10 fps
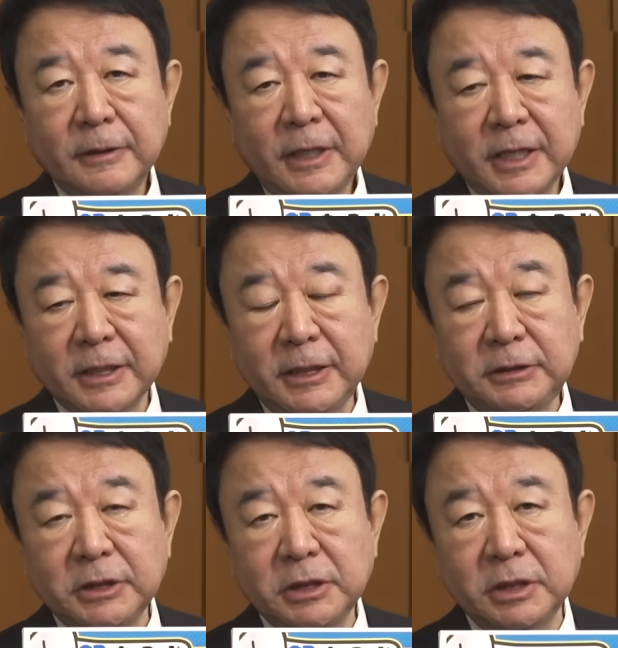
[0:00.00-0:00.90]
破壊
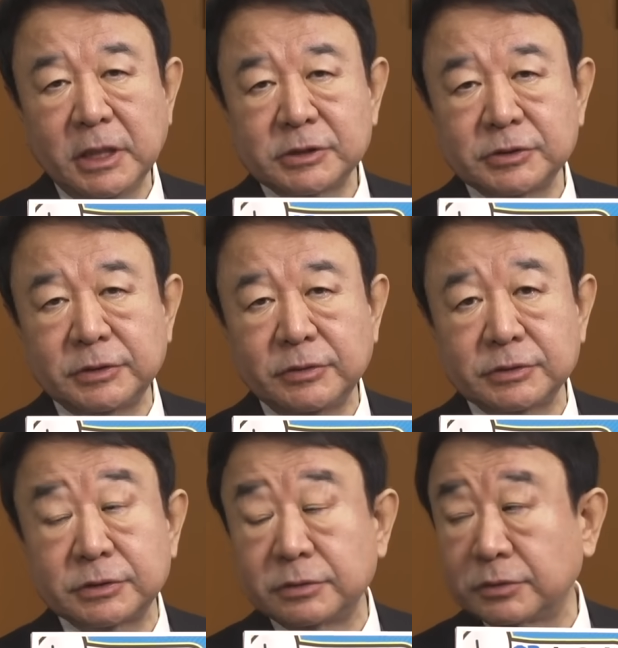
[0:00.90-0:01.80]
的な安売りを
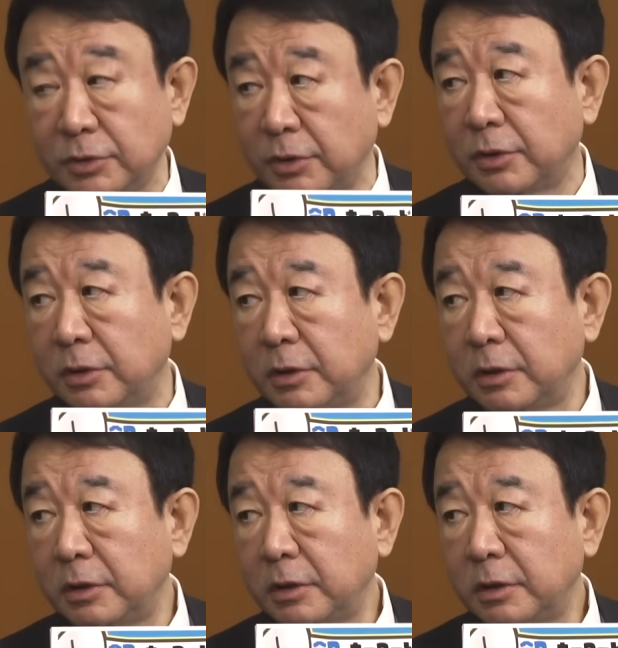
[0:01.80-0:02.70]
すると、う
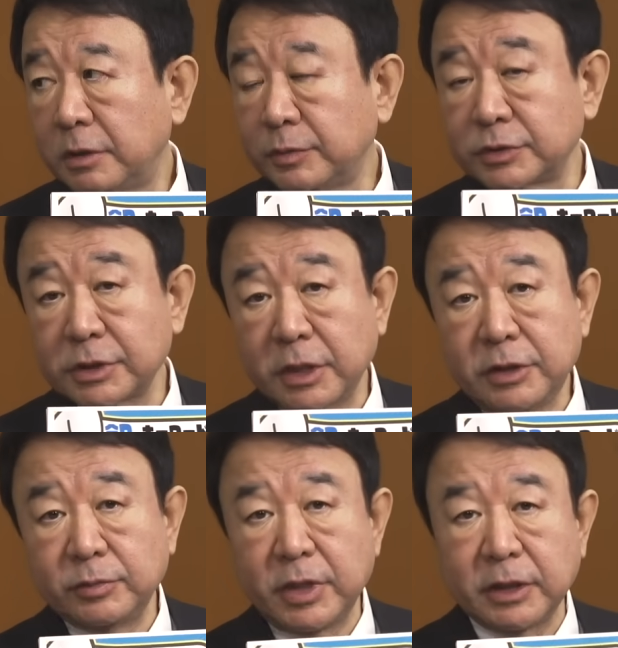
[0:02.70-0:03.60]
ん、もう世界のマー